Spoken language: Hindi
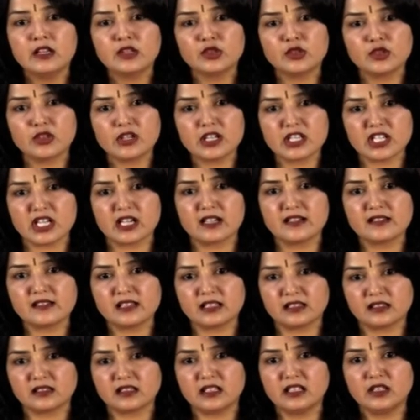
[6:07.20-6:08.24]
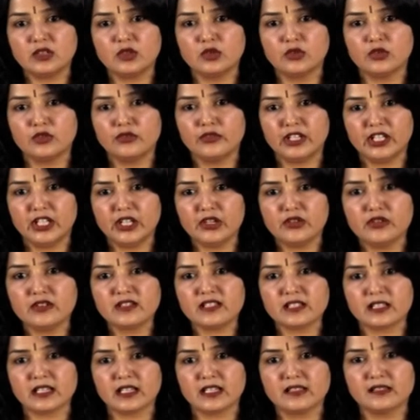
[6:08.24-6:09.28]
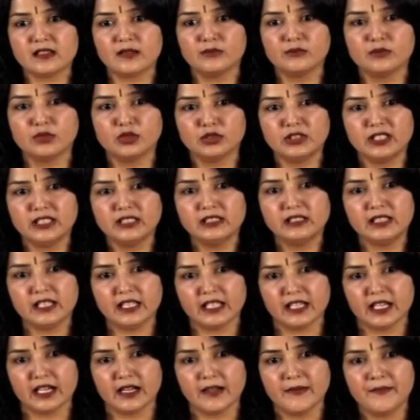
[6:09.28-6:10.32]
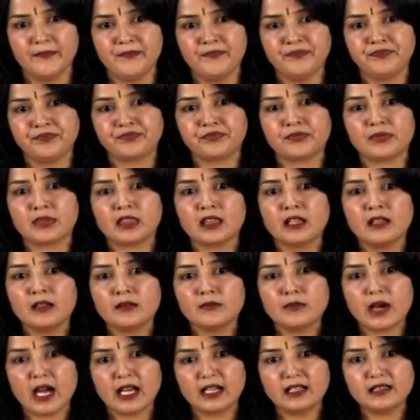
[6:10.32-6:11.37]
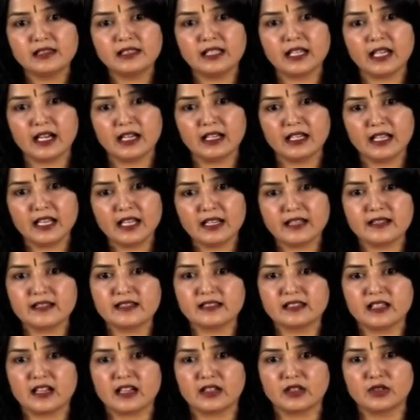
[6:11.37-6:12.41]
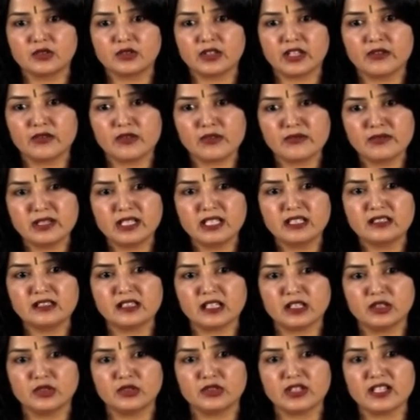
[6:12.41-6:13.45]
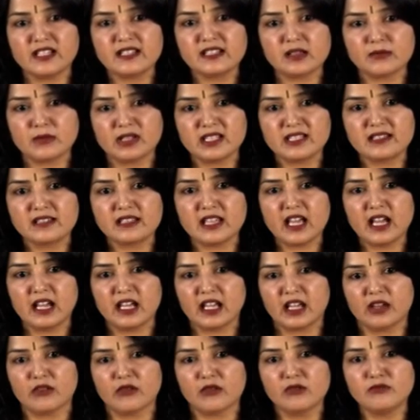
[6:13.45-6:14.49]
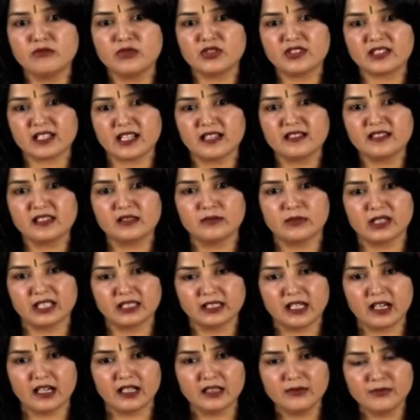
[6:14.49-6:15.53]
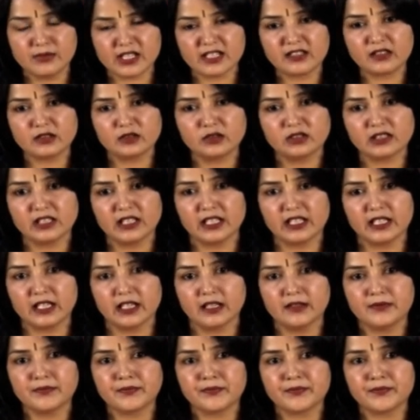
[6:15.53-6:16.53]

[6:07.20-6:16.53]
2017 को वीडियो से संबोधित किया भारत के अनेक स्थानों के विभिन्न दलों ने समस्या एवं उसका समाधान प्रस्तुत किया